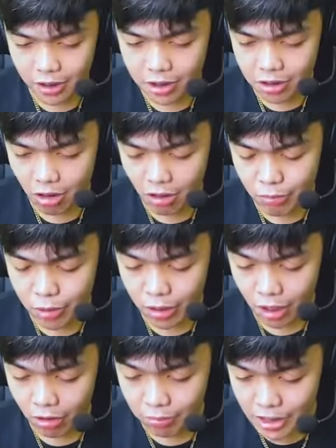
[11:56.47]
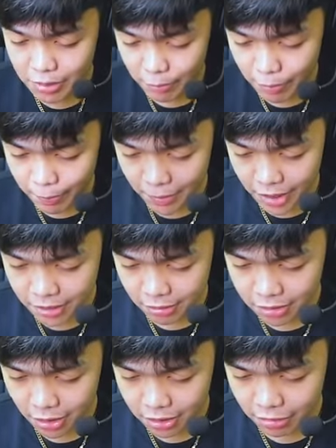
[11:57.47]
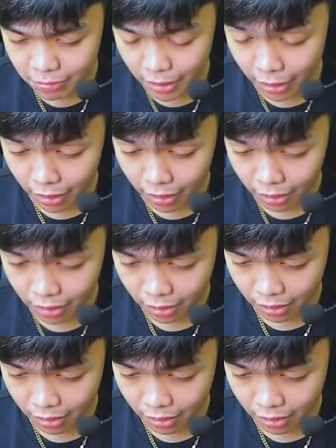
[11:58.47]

sa inyo, ako, ako mismo papasok sa inyo par.